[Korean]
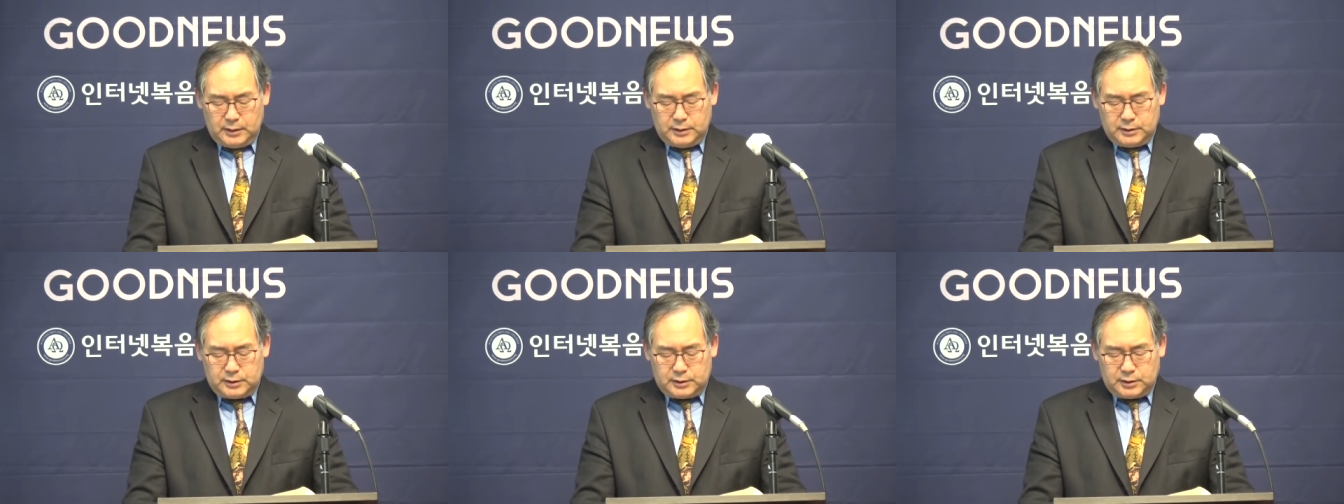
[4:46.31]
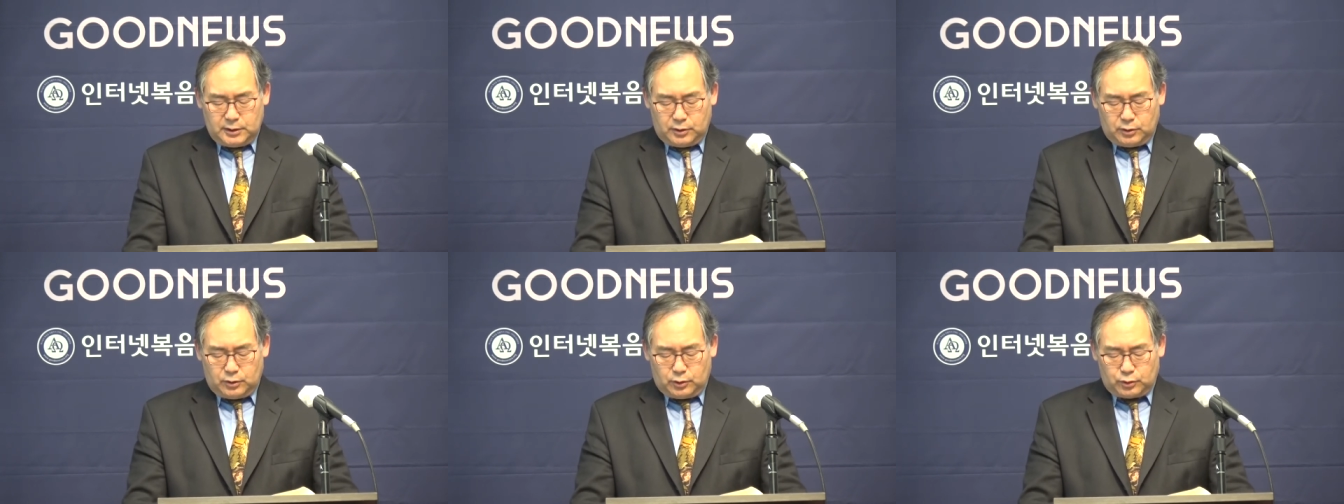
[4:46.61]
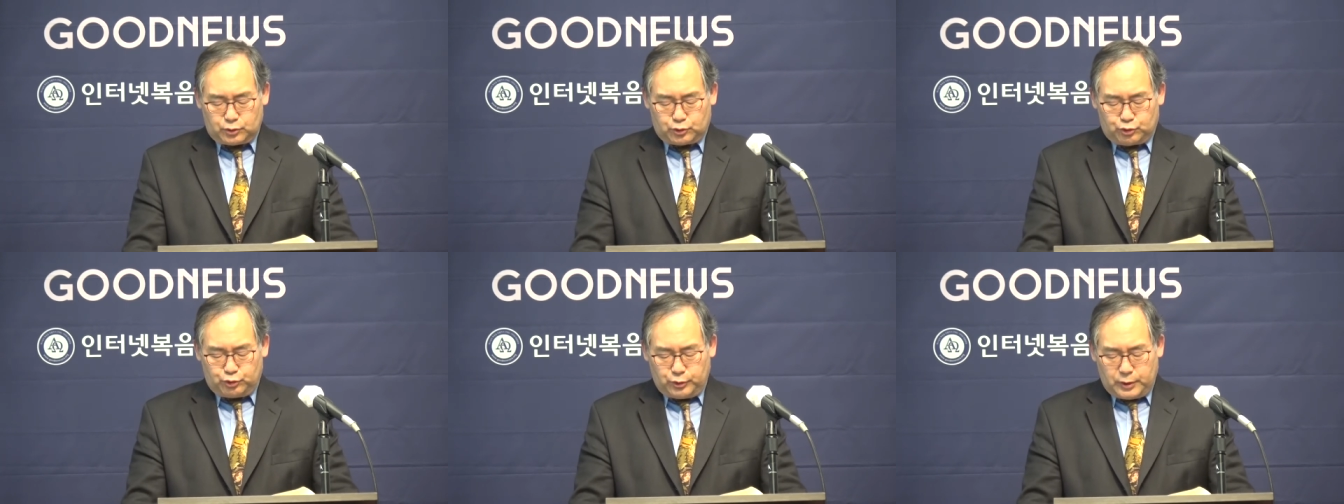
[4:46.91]

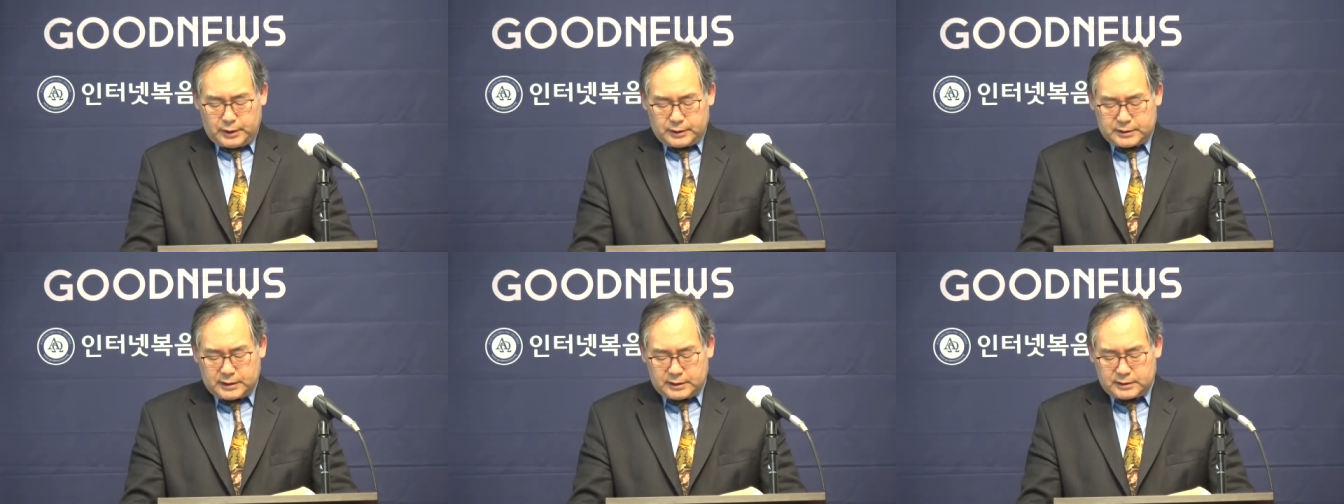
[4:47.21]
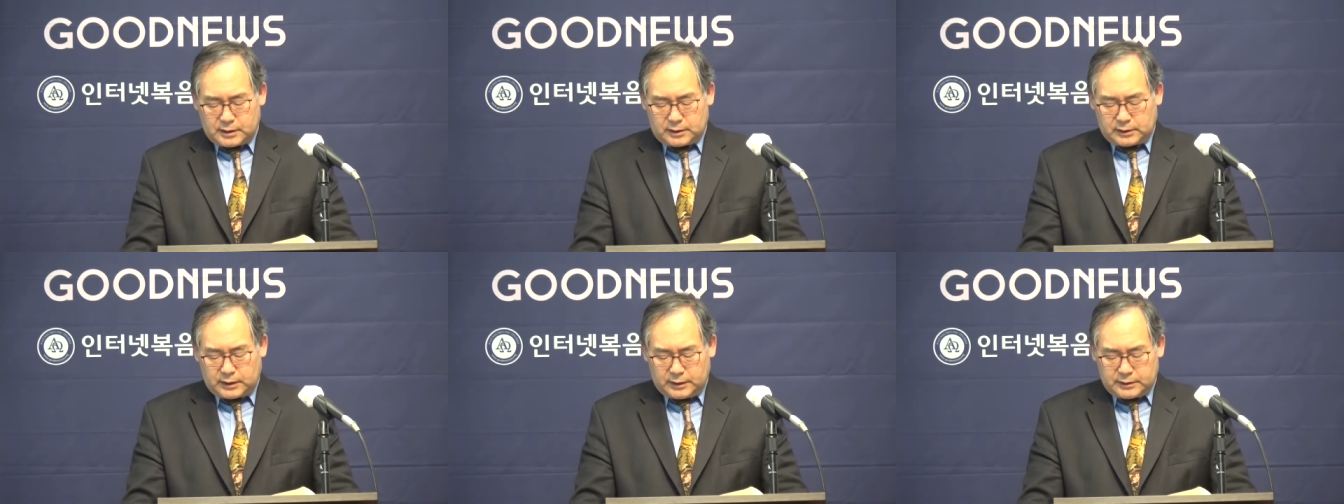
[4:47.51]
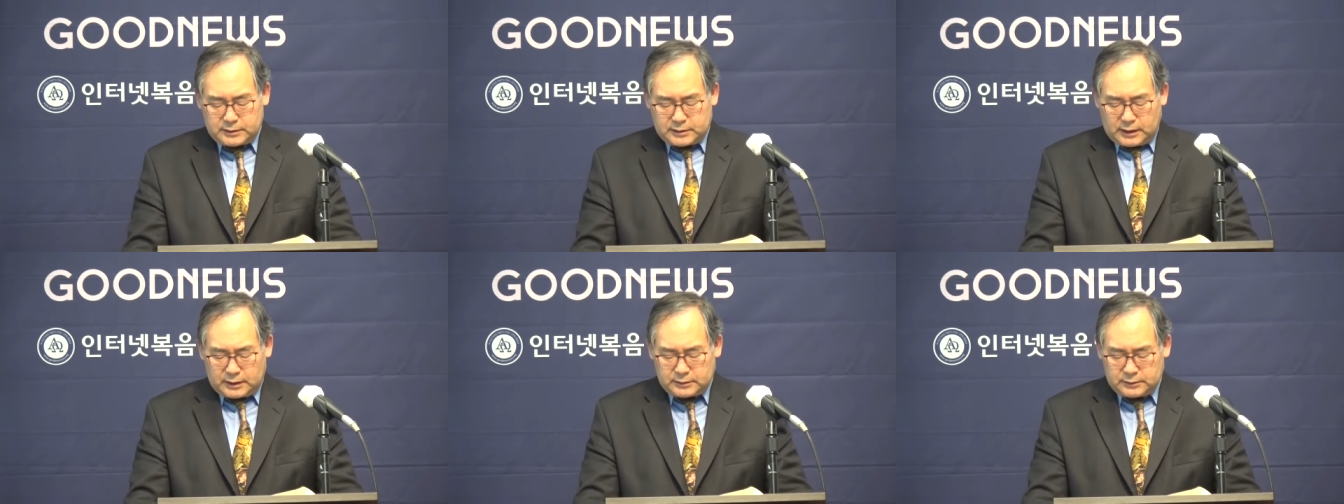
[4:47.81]
실로 주의
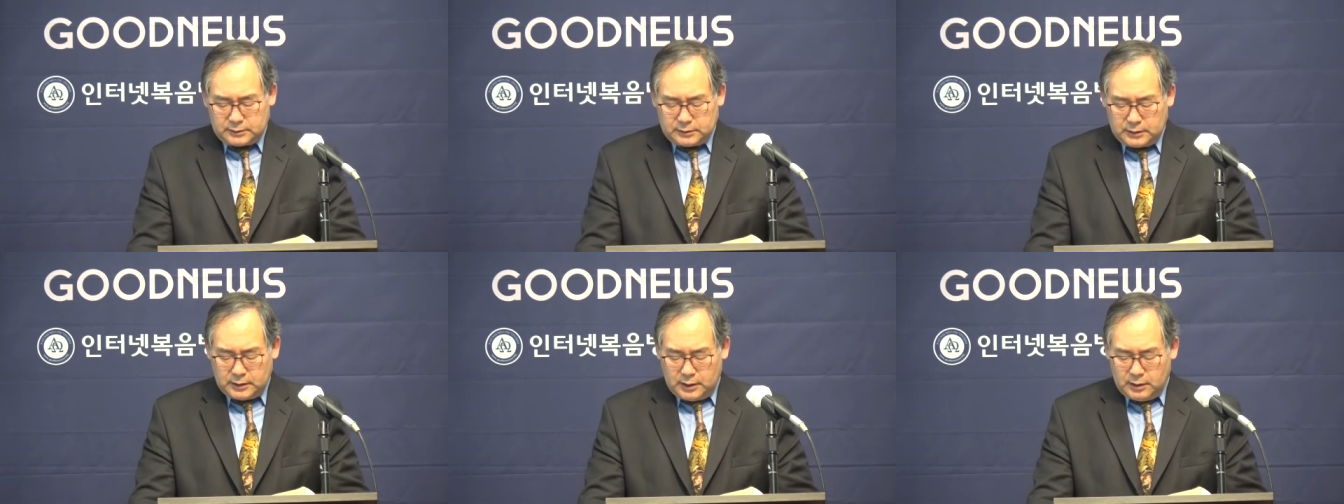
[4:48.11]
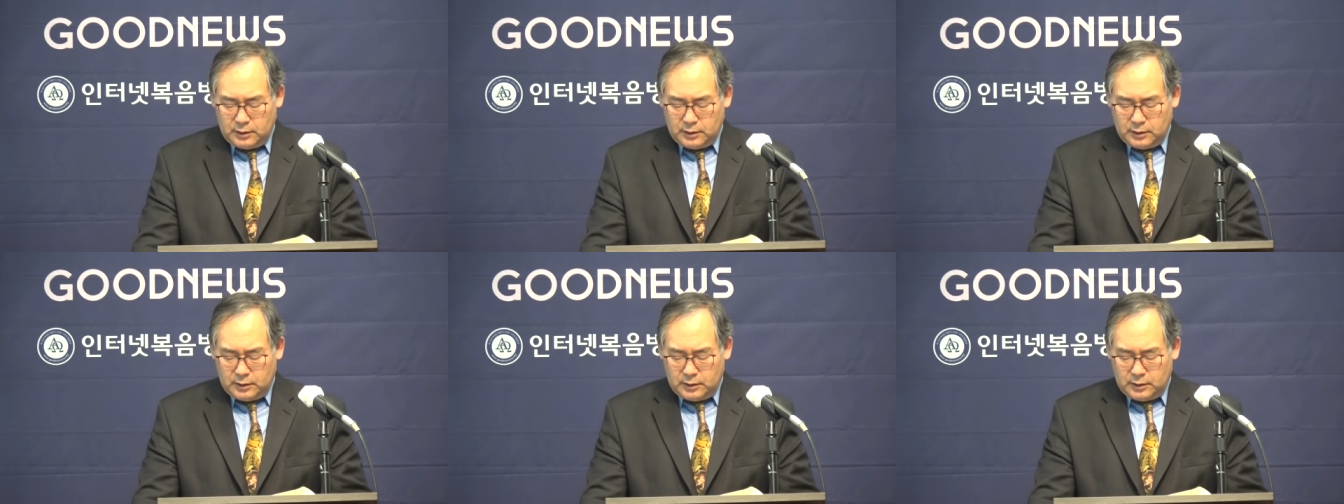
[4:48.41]
제자된 자는